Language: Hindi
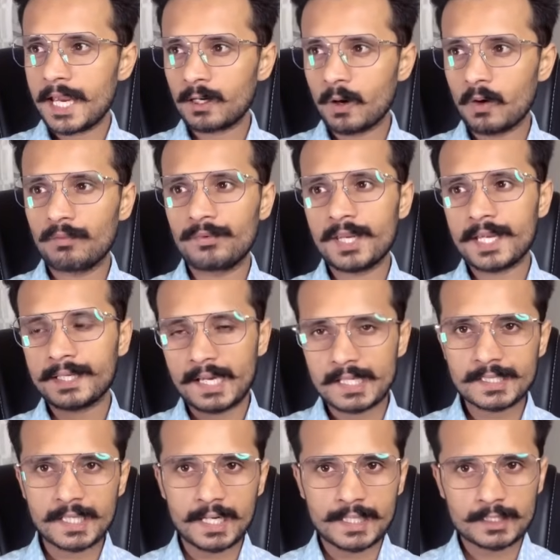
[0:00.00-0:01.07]
है कॉफी है
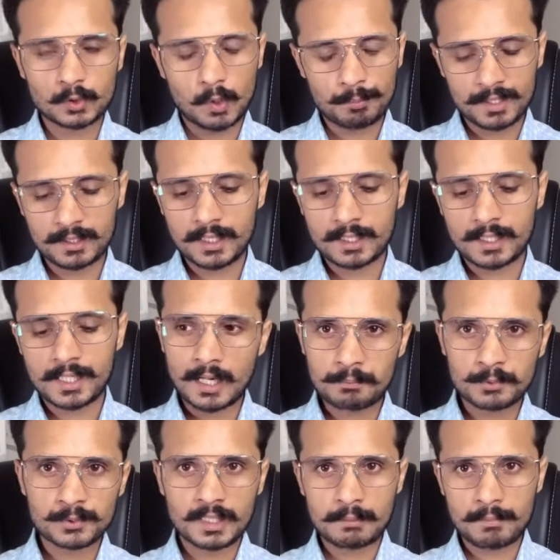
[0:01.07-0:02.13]
कहीं जा रहे हैं शॉपिंग करने आप
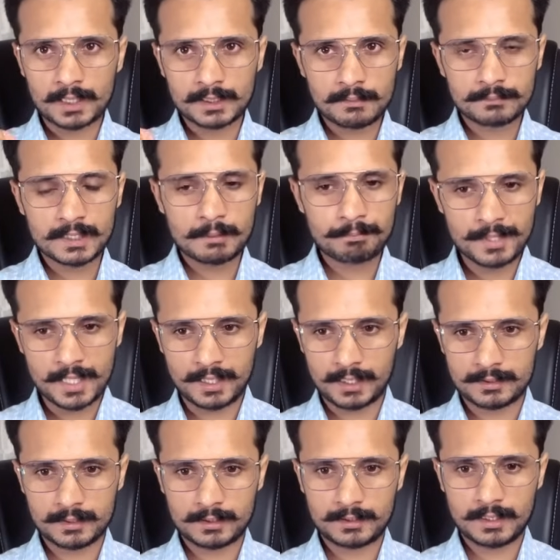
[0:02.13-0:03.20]
उसके माध्यम से पे कर
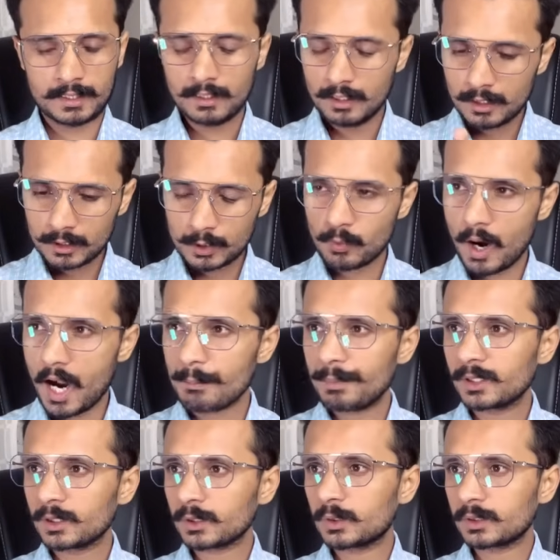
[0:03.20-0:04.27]
सकते हैं तो वहां पे
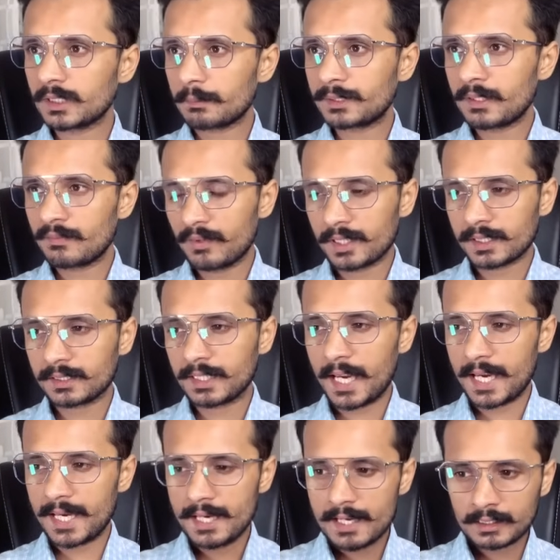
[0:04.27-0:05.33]
दोस्तों सबसे फर्स्ट क्या
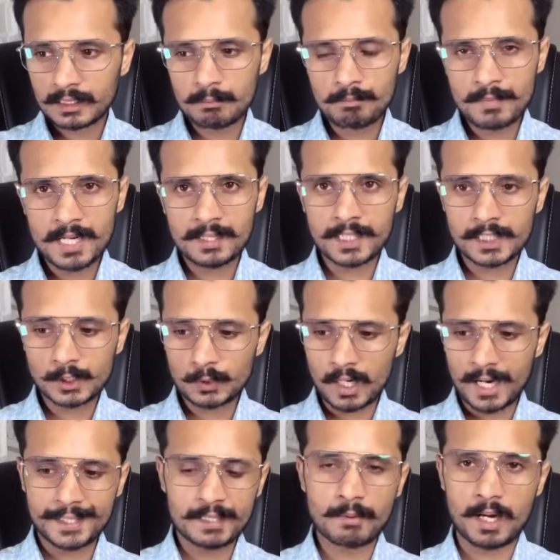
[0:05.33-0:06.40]
है कि मेडनेट जो
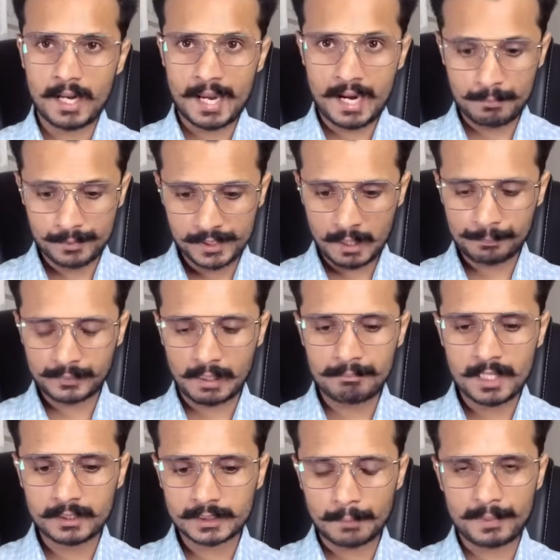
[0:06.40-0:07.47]
आने वाला है अभी
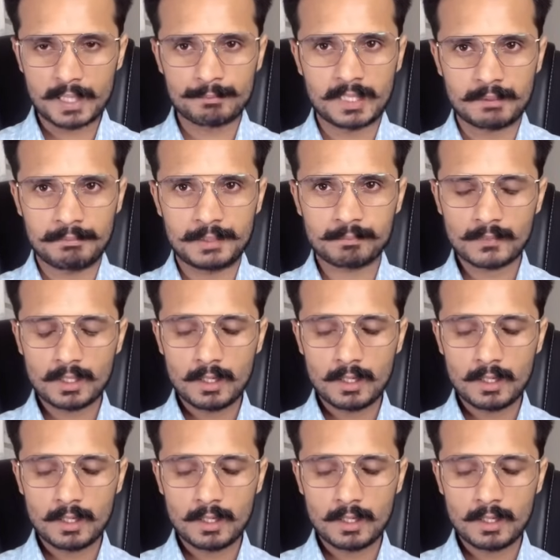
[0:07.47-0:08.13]
अपकमिंग सितंबर में